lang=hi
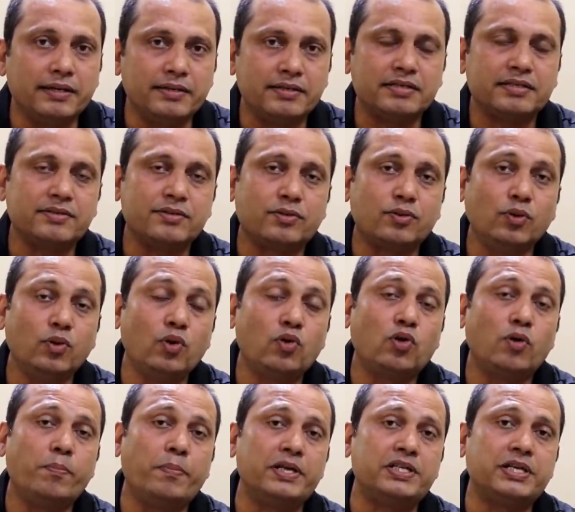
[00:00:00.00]
इस रूल
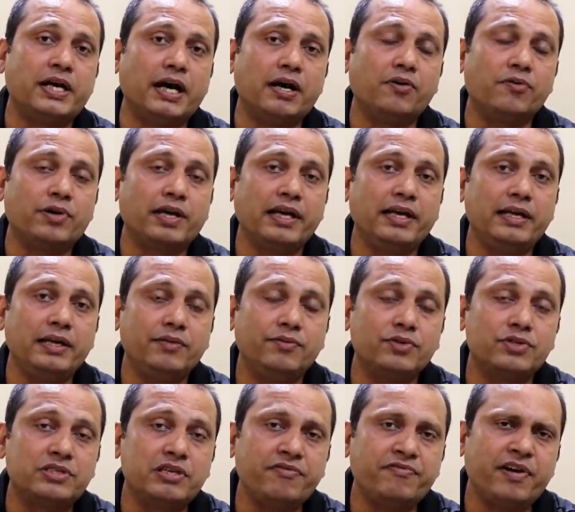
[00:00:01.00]
को बचाव के लिए
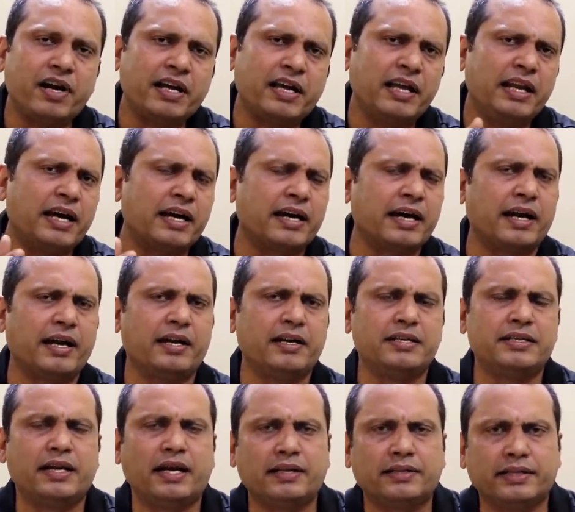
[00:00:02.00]
वो सिर्फ अकेला खड़ा
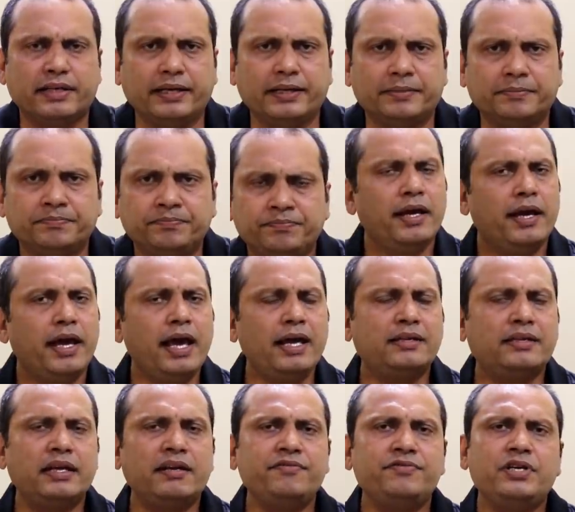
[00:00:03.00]
नजर आते हैं
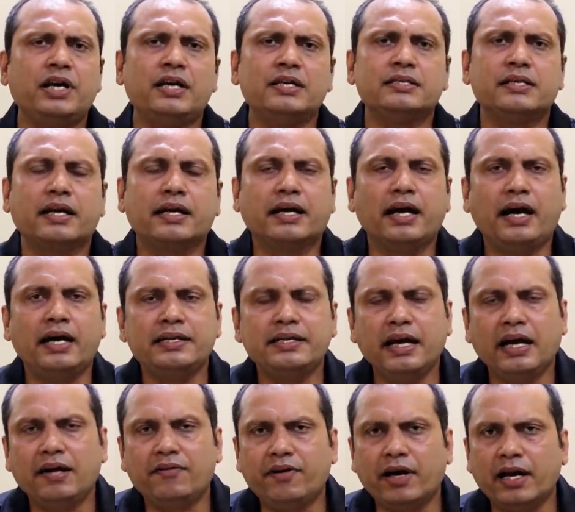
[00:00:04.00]
एक तरफ जहां सरकार
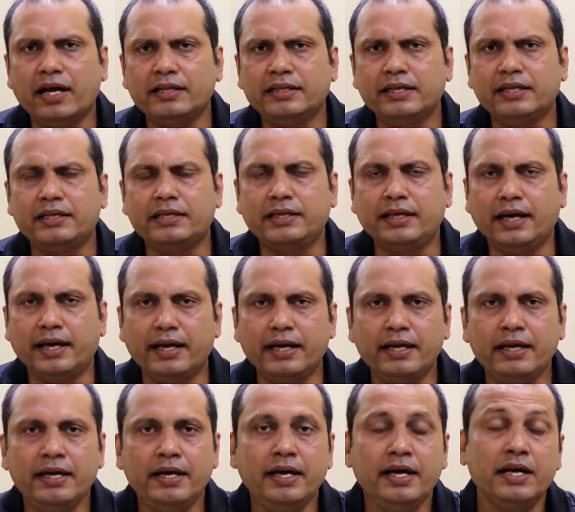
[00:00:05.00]
यह हवाला देती है
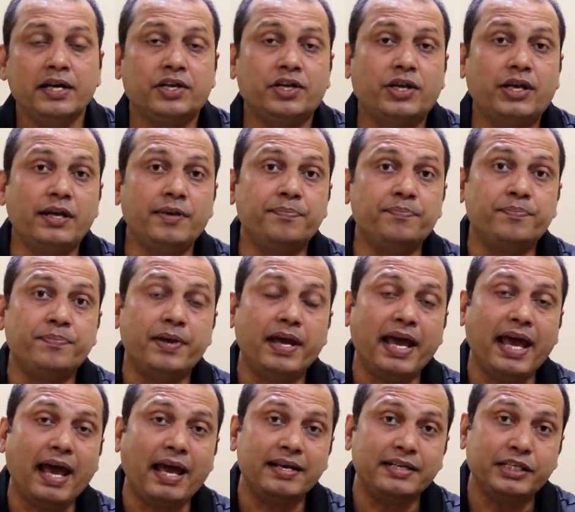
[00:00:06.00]
कि
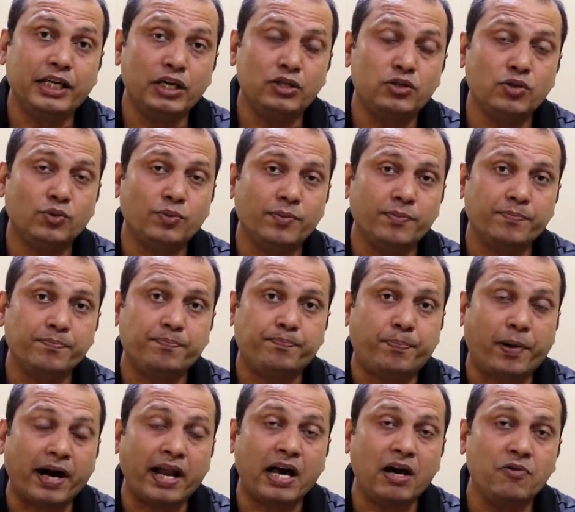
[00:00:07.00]
ये जो
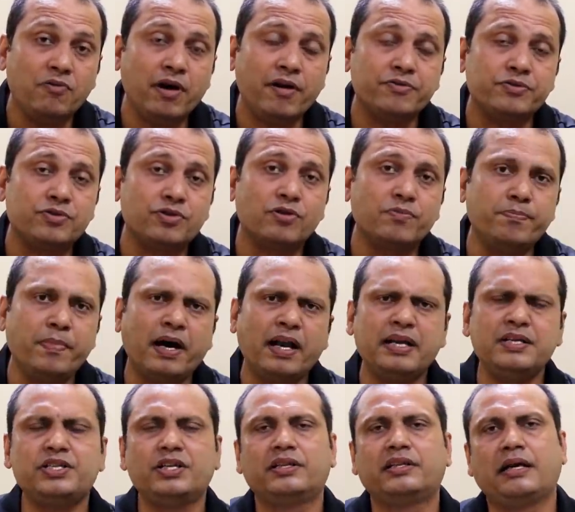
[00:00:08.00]
बढ़ा हुआ
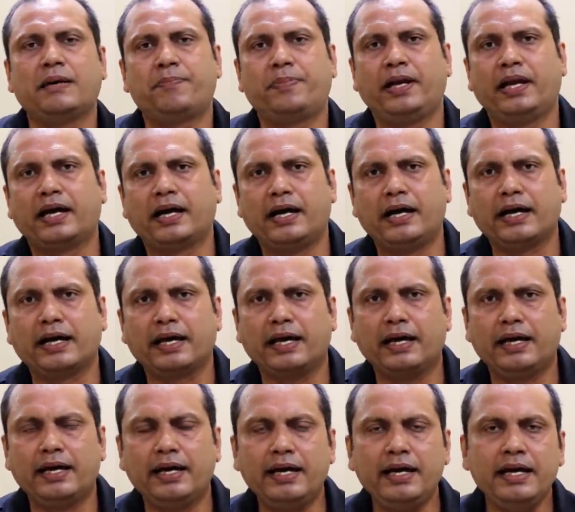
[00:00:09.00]
जुर्माना जनता पे लगाया
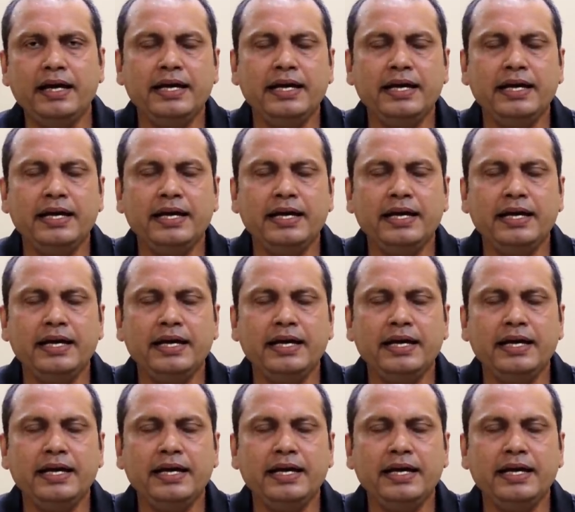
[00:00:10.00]
गया है